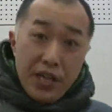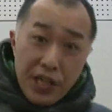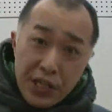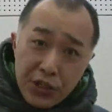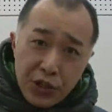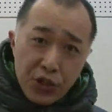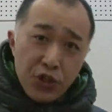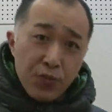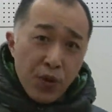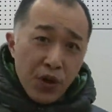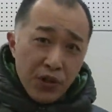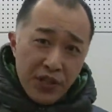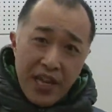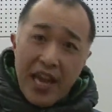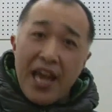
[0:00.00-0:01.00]
いつ
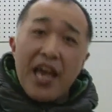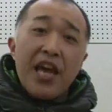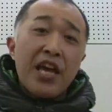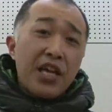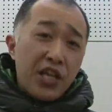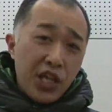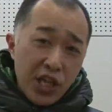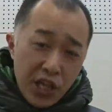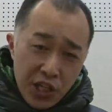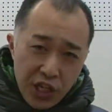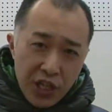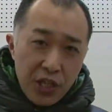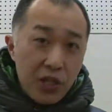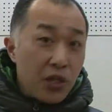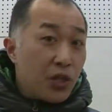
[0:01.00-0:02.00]
も敵
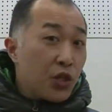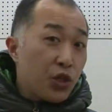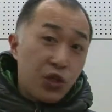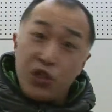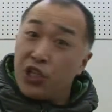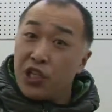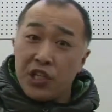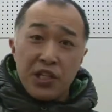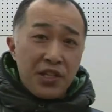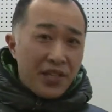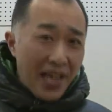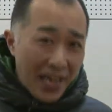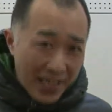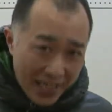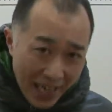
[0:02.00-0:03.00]
にし
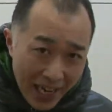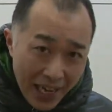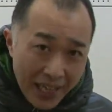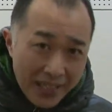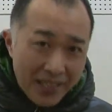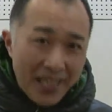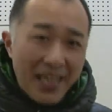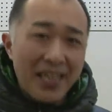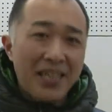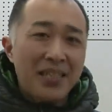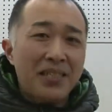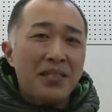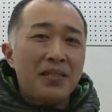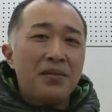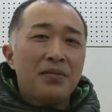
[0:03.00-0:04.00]
たかった
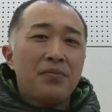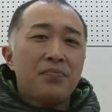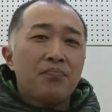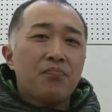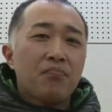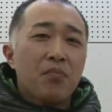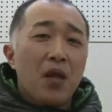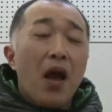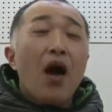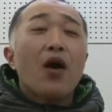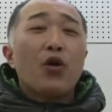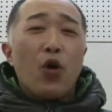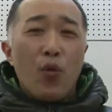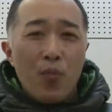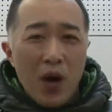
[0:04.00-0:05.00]

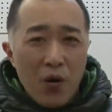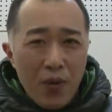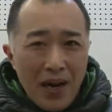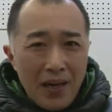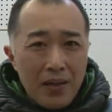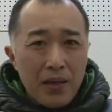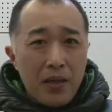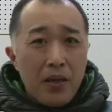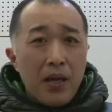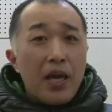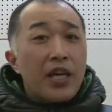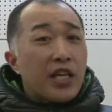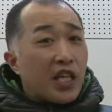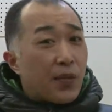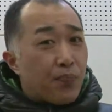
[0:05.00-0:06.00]
こんばんは
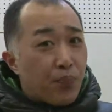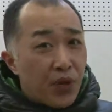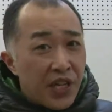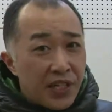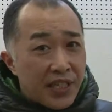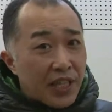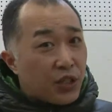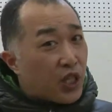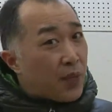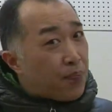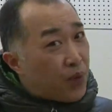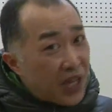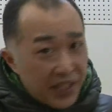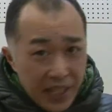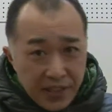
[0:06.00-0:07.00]

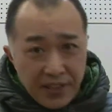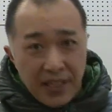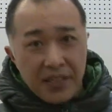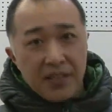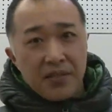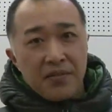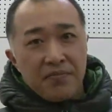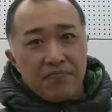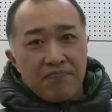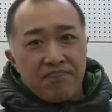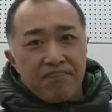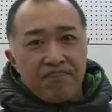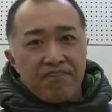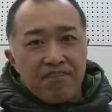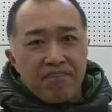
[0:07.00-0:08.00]
キップリンセスキップリンセスです
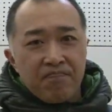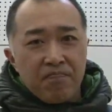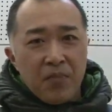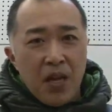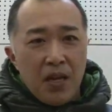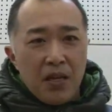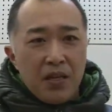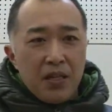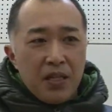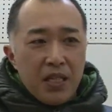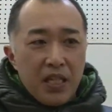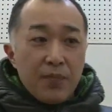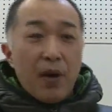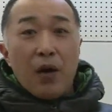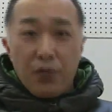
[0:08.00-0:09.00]

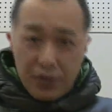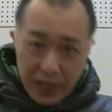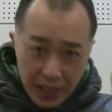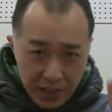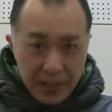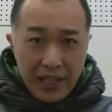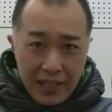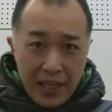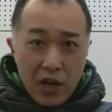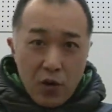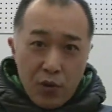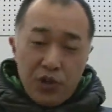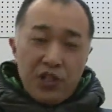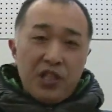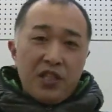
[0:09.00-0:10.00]
今2つだけ
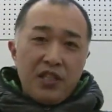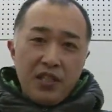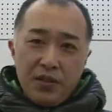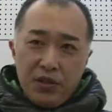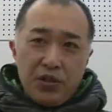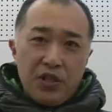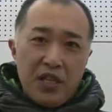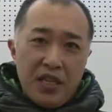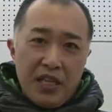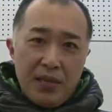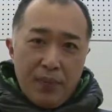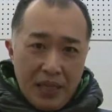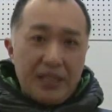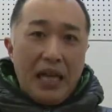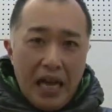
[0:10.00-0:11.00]
思いつきつ
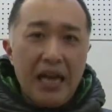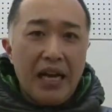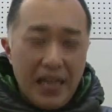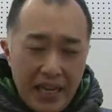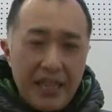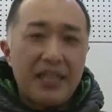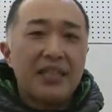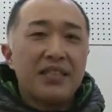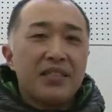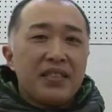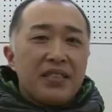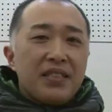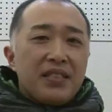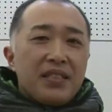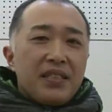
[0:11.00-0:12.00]
きましたはい
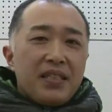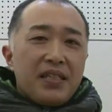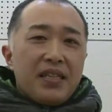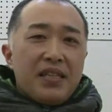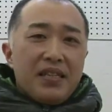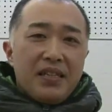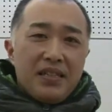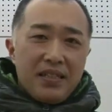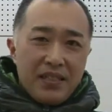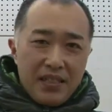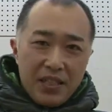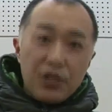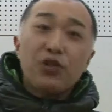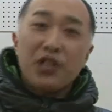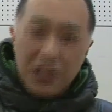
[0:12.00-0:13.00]

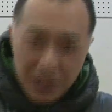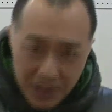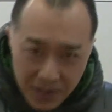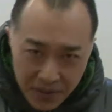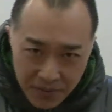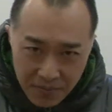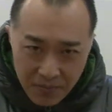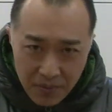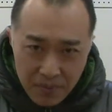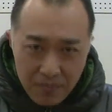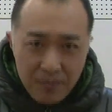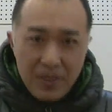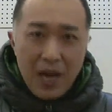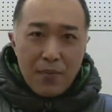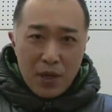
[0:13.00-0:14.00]
以上です
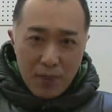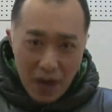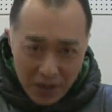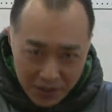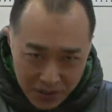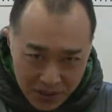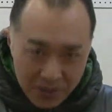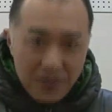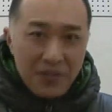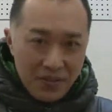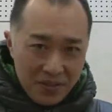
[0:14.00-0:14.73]
頑張ります